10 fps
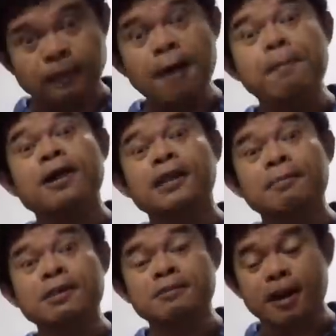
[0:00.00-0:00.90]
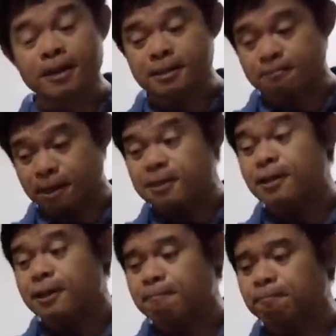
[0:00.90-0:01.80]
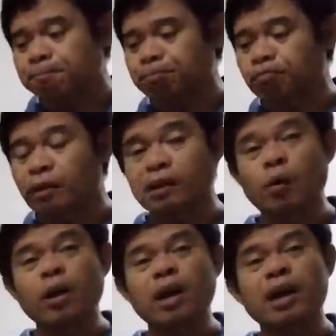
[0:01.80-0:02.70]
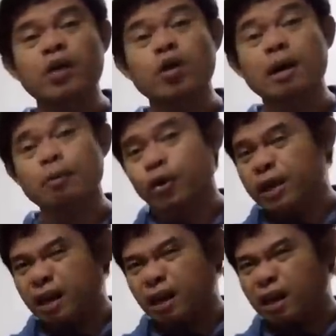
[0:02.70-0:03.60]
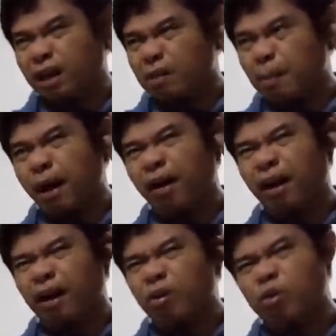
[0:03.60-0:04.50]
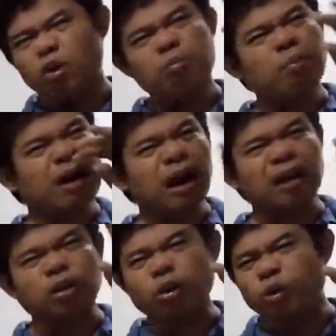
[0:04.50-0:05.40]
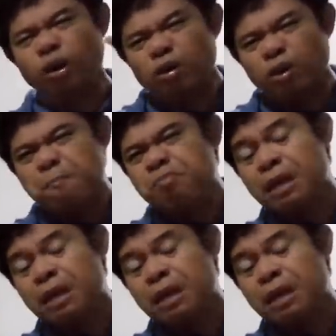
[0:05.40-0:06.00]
Napakatamis guys. Masarap. Nawala na yung amoy na mapakla o malakto o ano.